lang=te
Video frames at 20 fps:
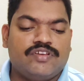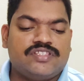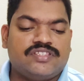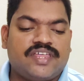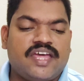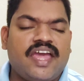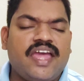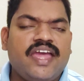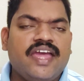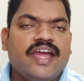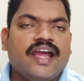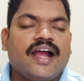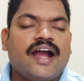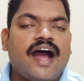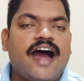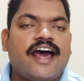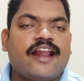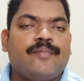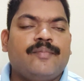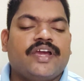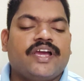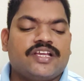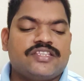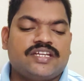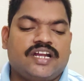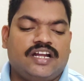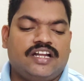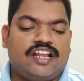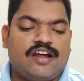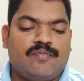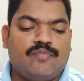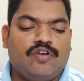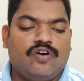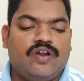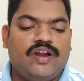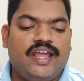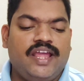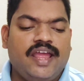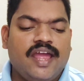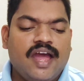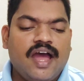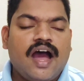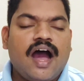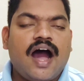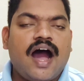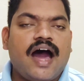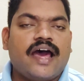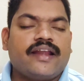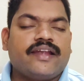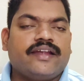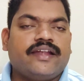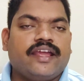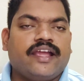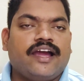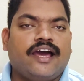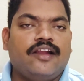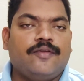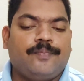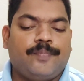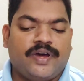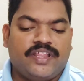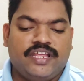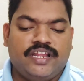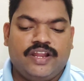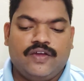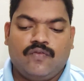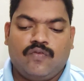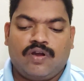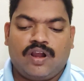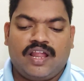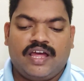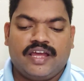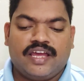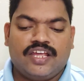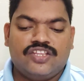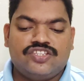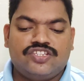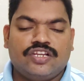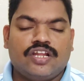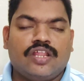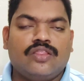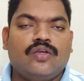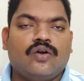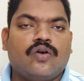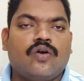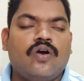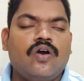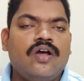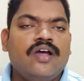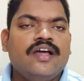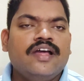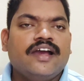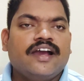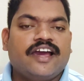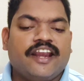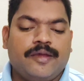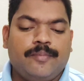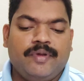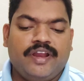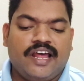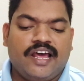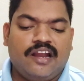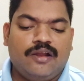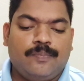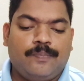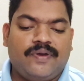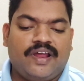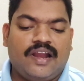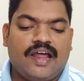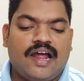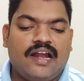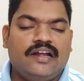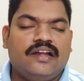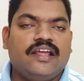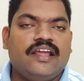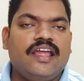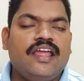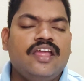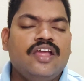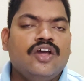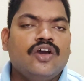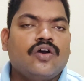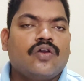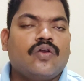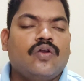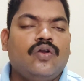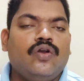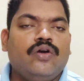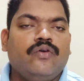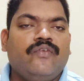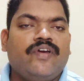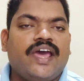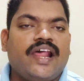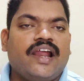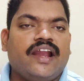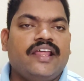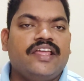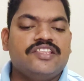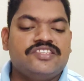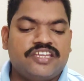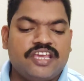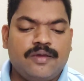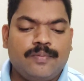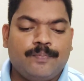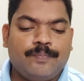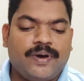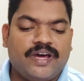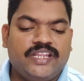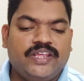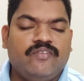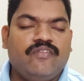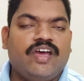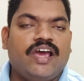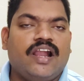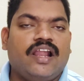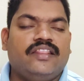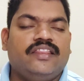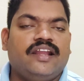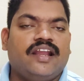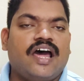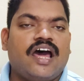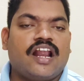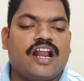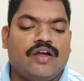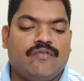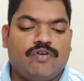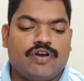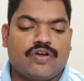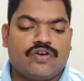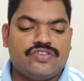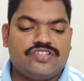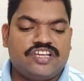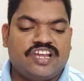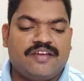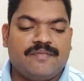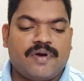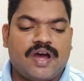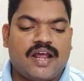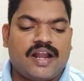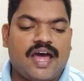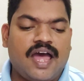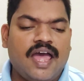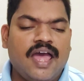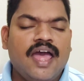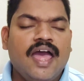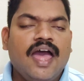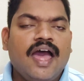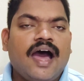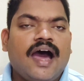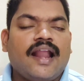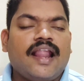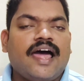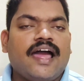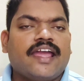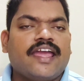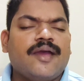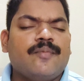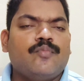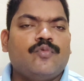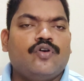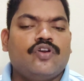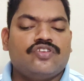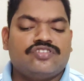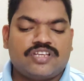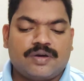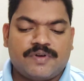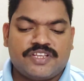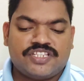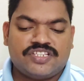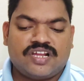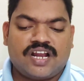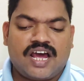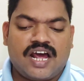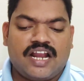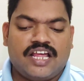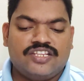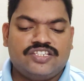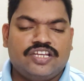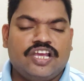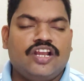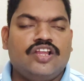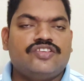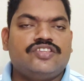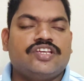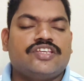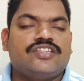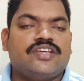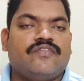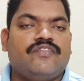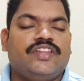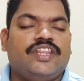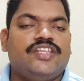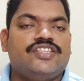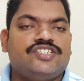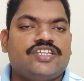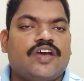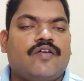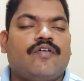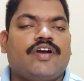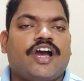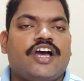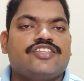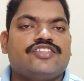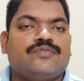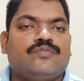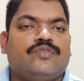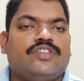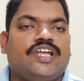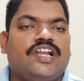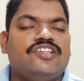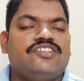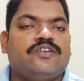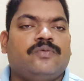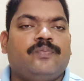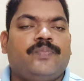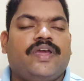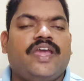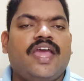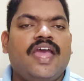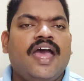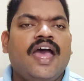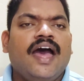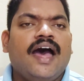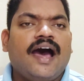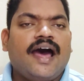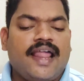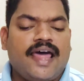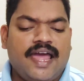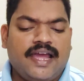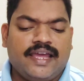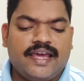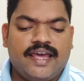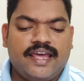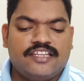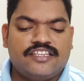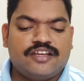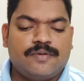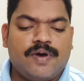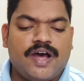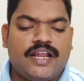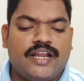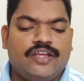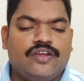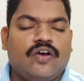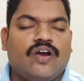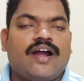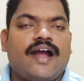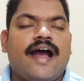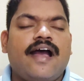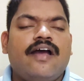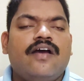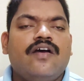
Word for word: వస్తే కార్మిక చట్టంలోని ఆర్టికల్ పదిని ఉల్లంఘించినందుకు క్రిమినల్ పెనాల్టీ రెండు వేల నుంచి పదివేల దినార్ల వరకు జరిమానా అలాగే మూడు సంవత్సరాల జైలు శిక్ష విధించే అవకాశం ఉందని చెప్పి అలాగే యజమాని యొక్క